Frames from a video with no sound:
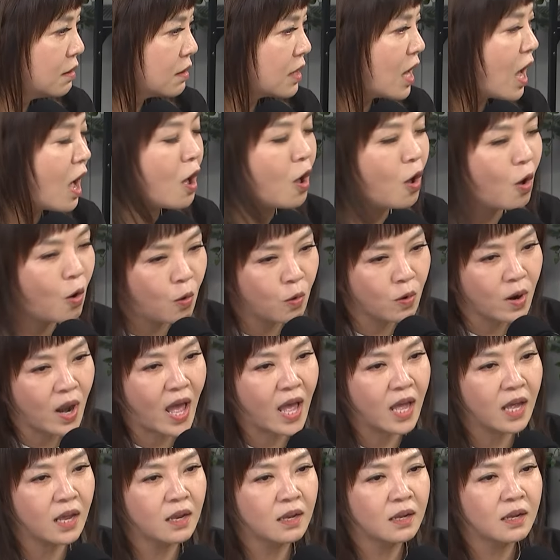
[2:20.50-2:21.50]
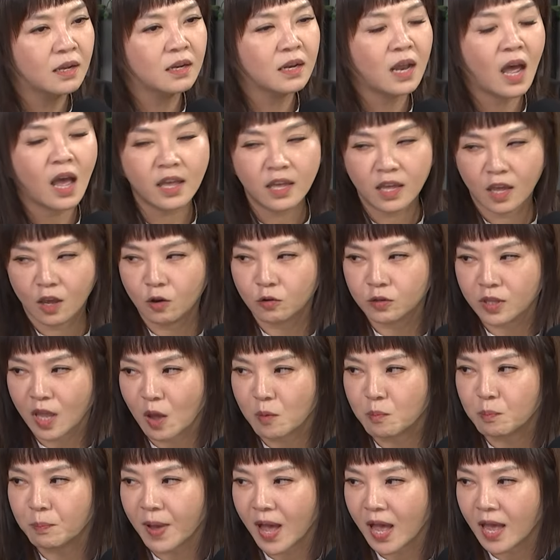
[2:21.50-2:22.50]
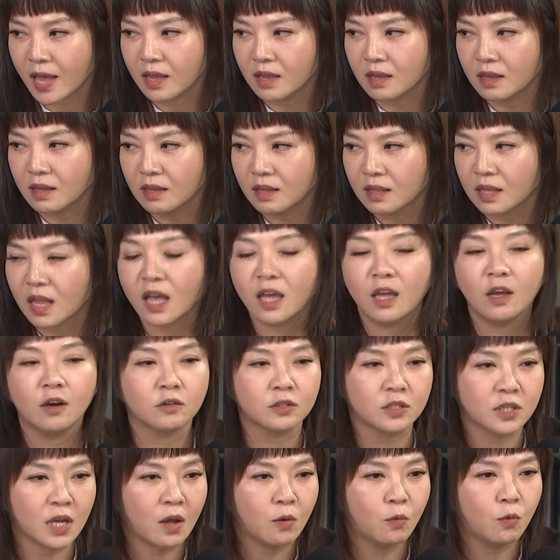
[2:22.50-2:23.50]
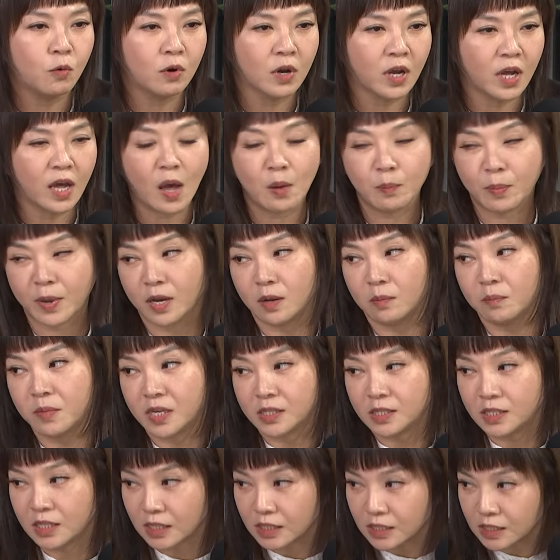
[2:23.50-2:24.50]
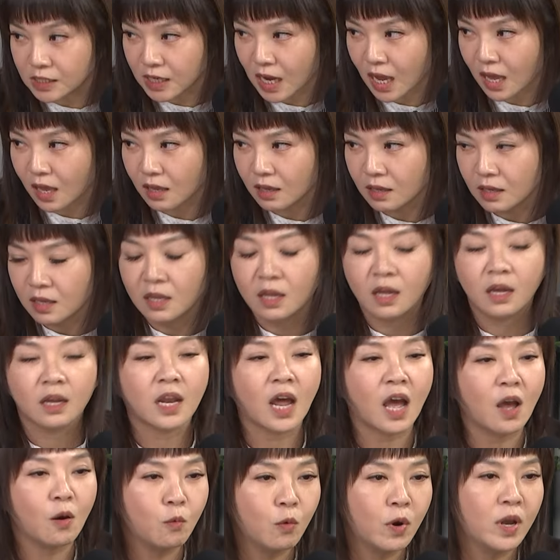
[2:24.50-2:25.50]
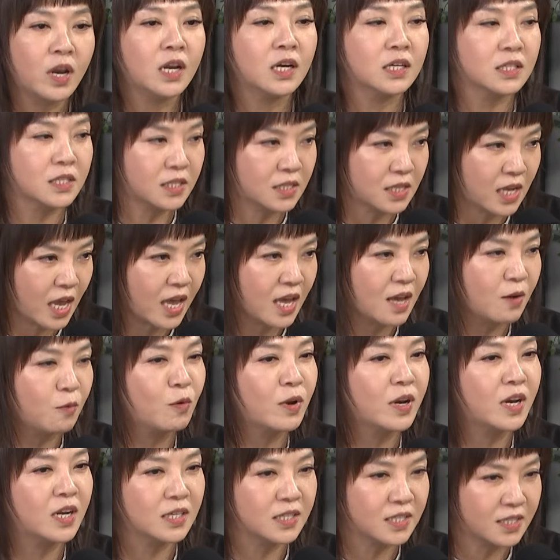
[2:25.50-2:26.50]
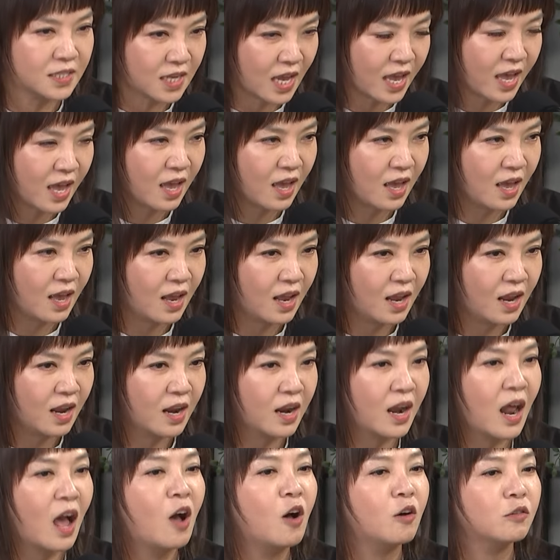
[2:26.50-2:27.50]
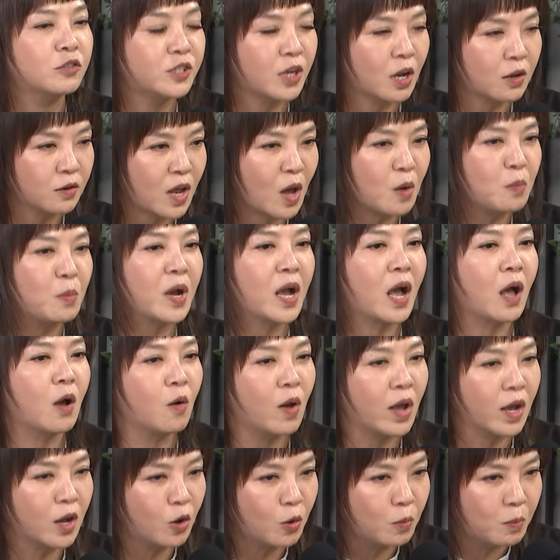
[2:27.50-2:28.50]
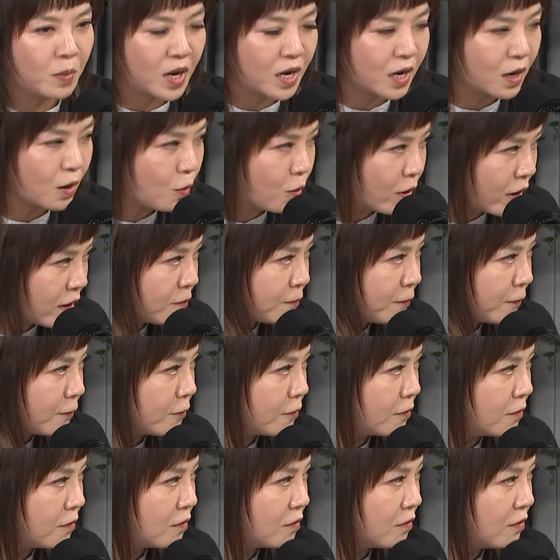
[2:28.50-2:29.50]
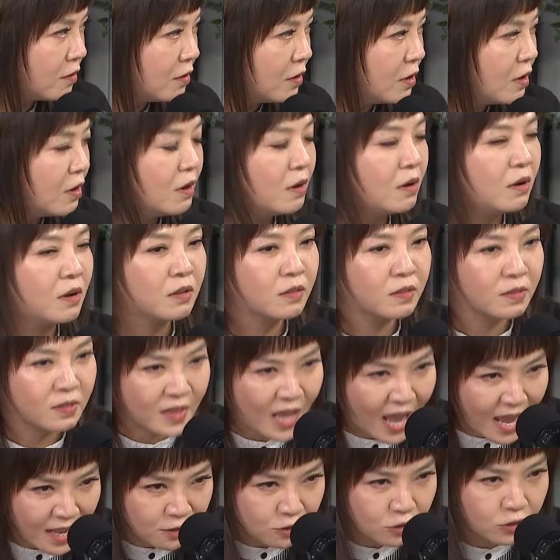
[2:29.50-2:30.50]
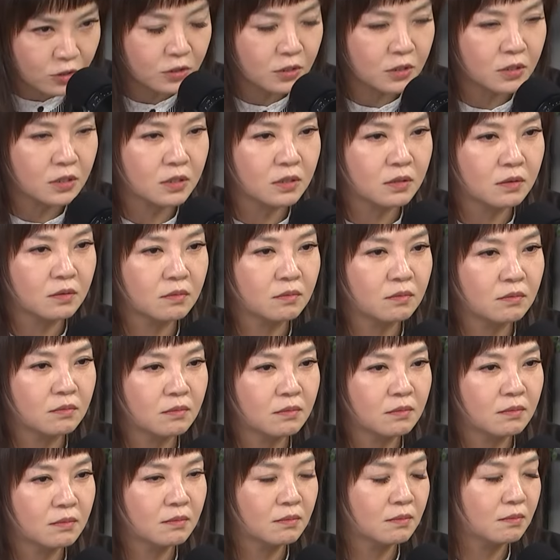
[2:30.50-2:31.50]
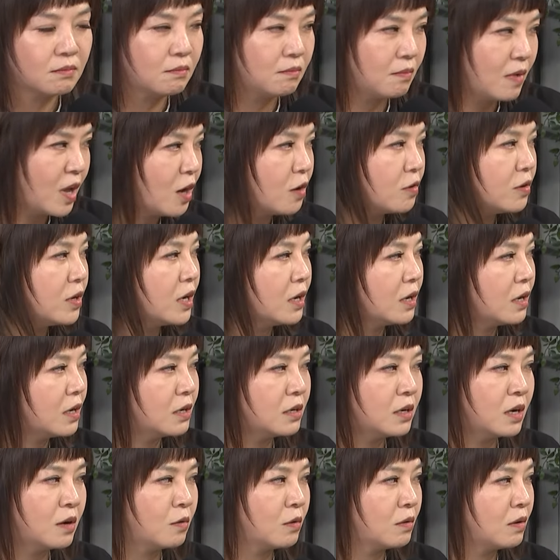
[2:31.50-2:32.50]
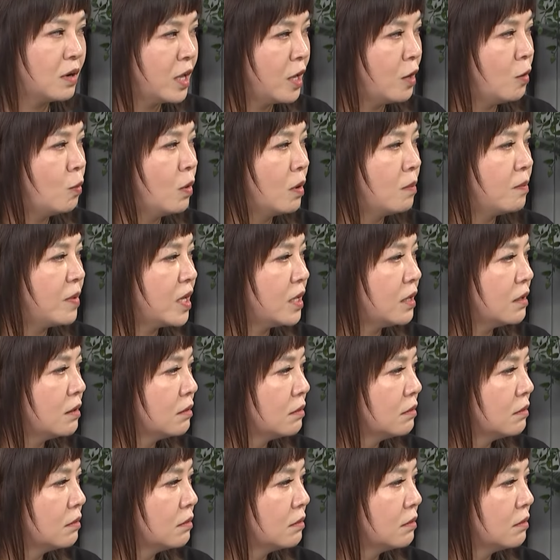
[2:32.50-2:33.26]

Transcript: 他后来他也有坦白，他也有在我跟阿北的面前讲。他问了谁？问了谁？然后叫他们赶快跟我们回复，但是没有任何人理我们。